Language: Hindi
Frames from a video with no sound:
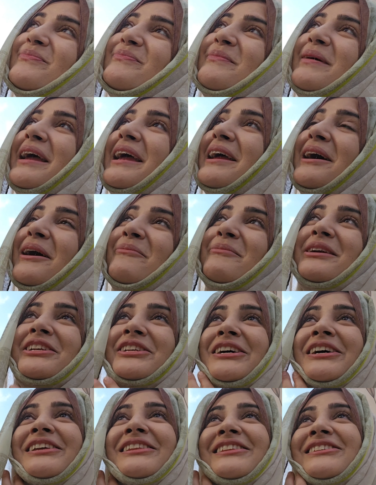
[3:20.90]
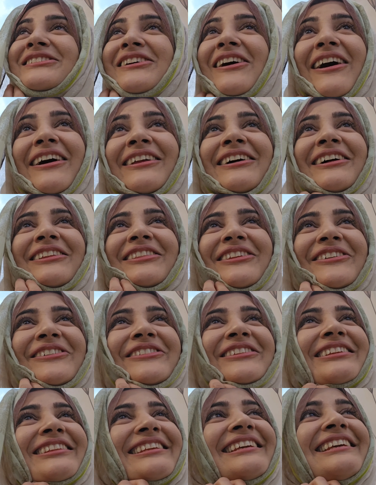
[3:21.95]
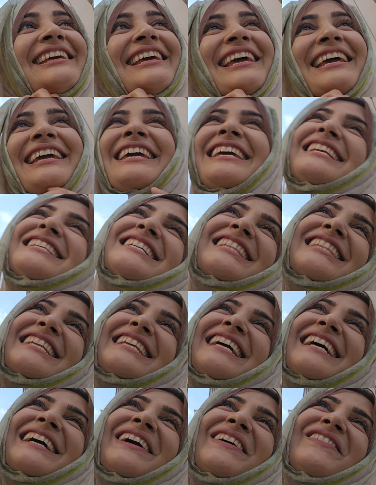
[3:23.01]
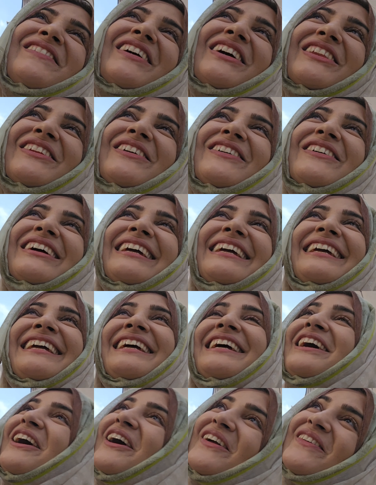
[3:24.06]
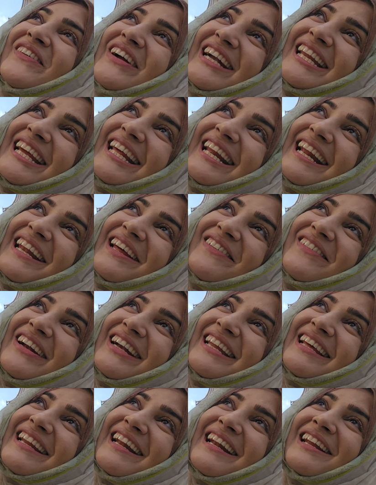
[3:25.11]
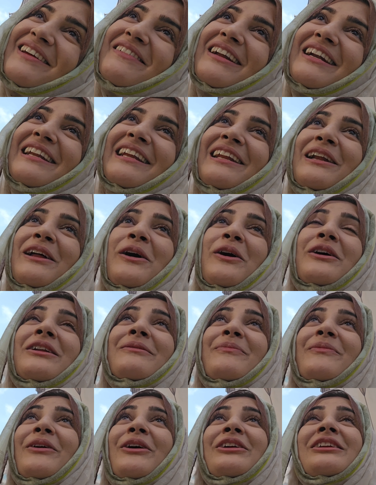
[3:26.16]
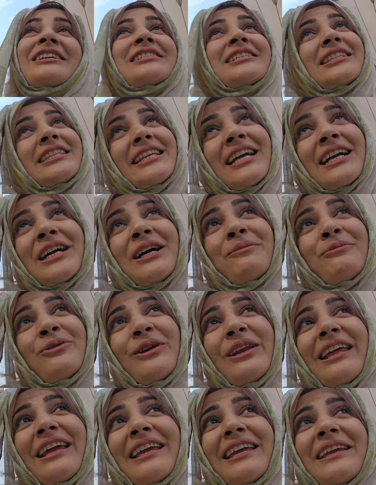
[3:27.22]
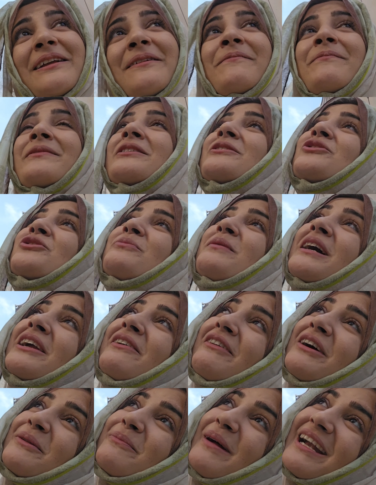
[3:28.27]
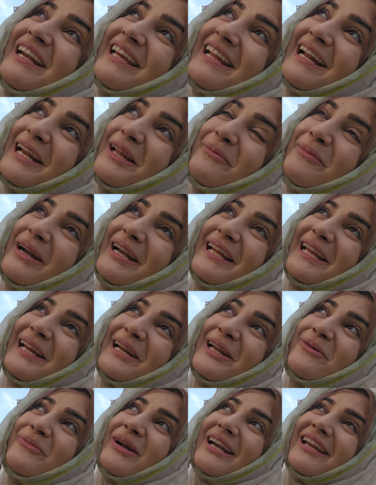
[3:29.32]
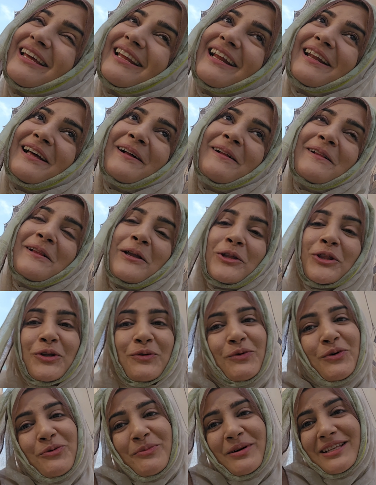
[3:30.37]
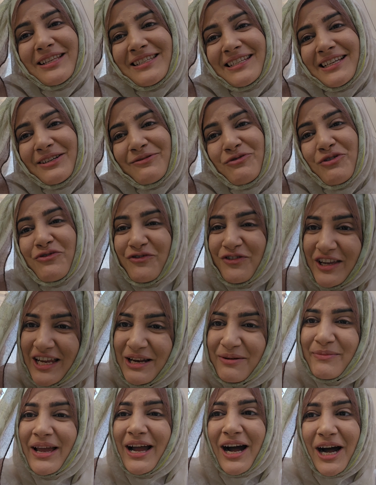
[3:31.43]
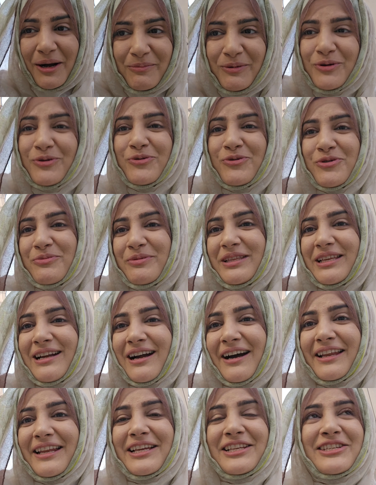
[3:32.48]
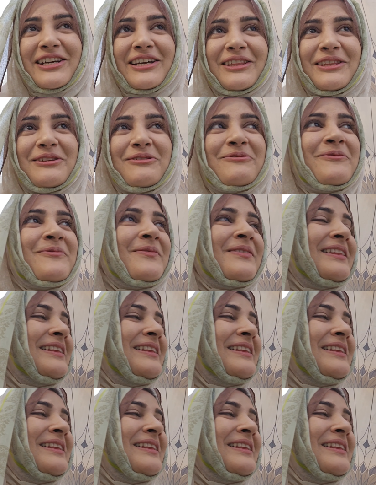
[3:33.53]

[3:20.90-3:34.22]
मैं हमेशा इंतज़ार करती होती थी ये छतरियाँ कब बंद होंगी और बैठे रहना बैठे रहना बैठे रहना और और ये छतरियाँ कब खुलेंगी सुबह के वक्त बैठे रहना बैठे रहना बैठे रहना तो वो मंजर वो फील मैं आप लोगों को भी दिखाना चाहती हूँ